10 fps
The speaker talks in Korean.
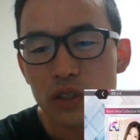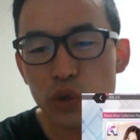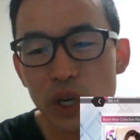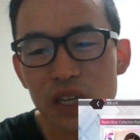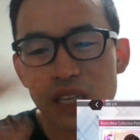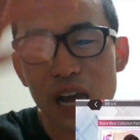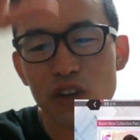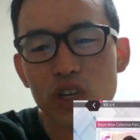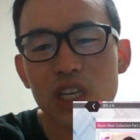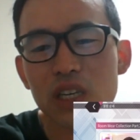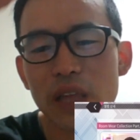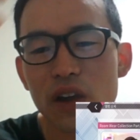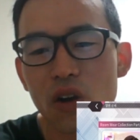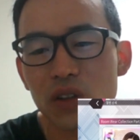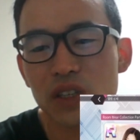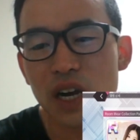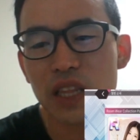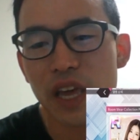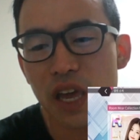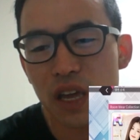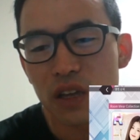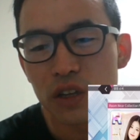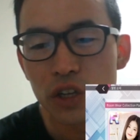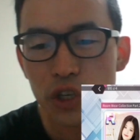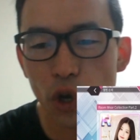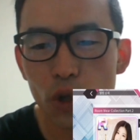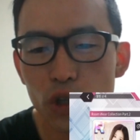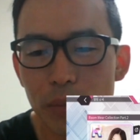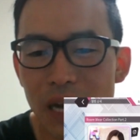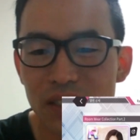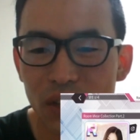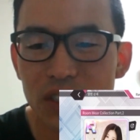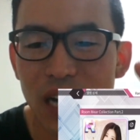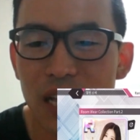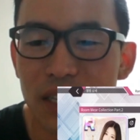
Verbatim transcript: 최상위 랭커들 간의 겨루는 마스터즈